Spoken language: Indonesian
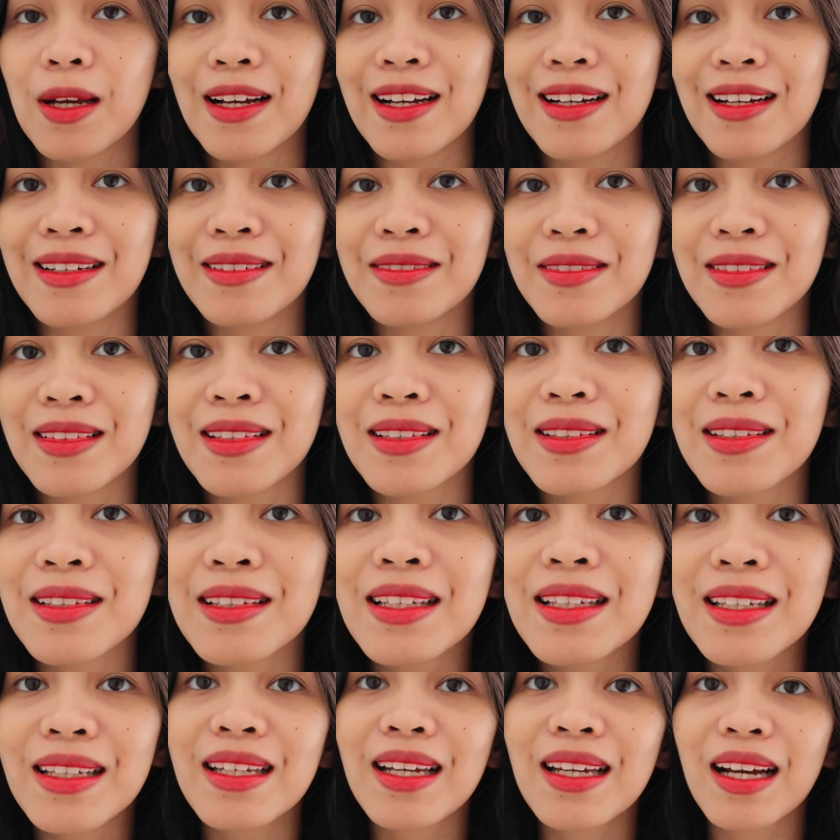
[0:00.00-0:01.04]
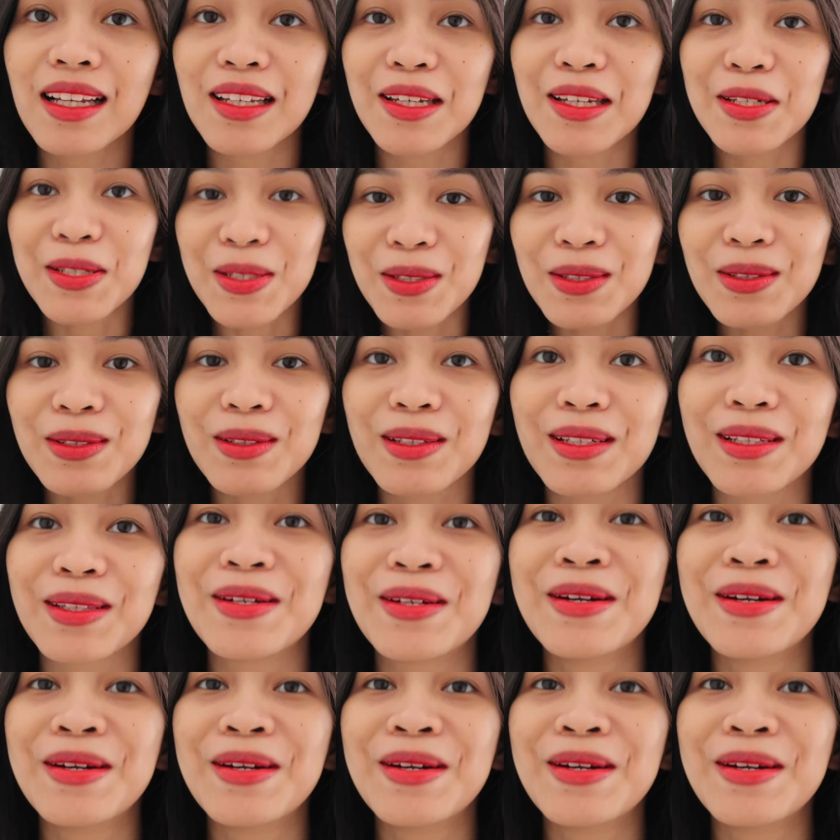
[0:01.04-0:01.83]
uh, menyentuh gigi kalian dulu gitu